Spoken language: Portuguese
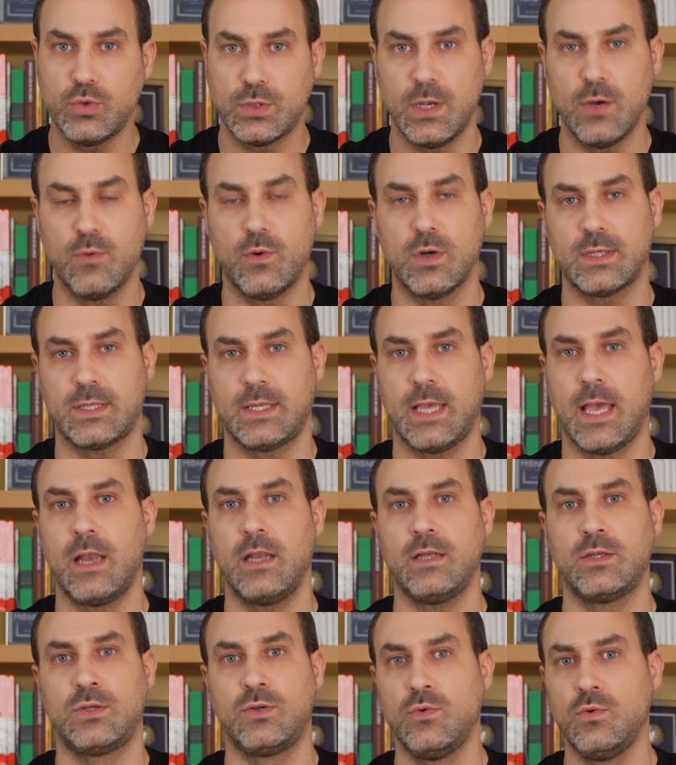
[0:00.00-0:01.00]
o seu
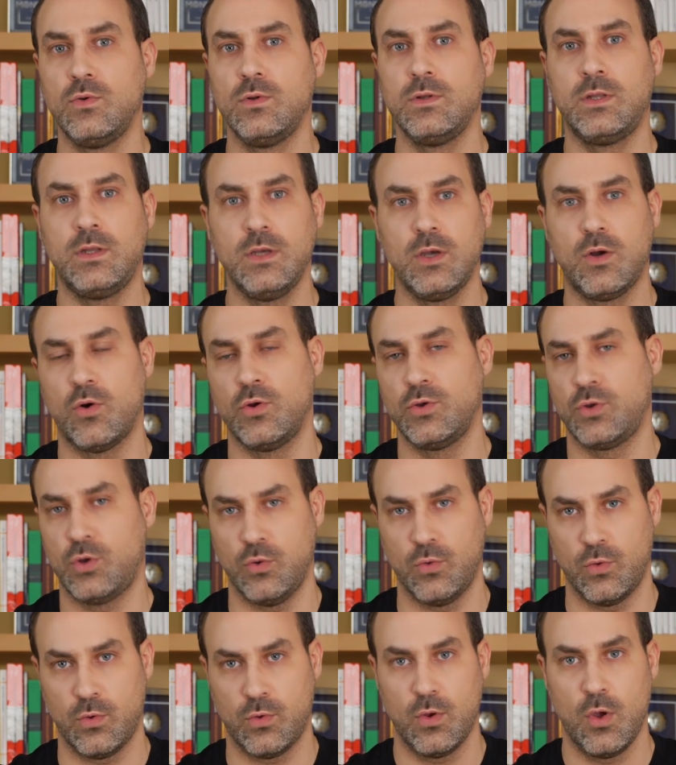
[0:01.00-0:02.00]
oceano azul de
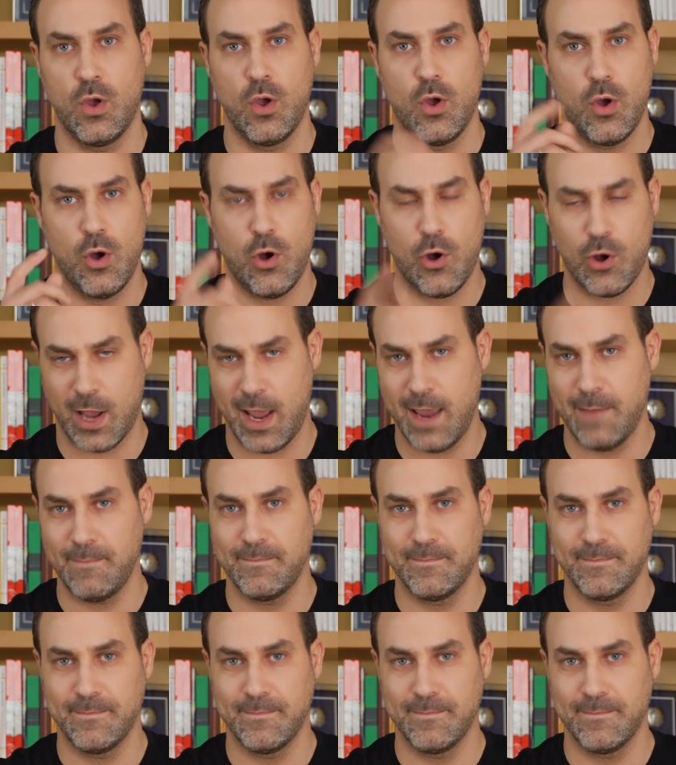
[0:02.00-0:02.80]
conteúdo. Ok?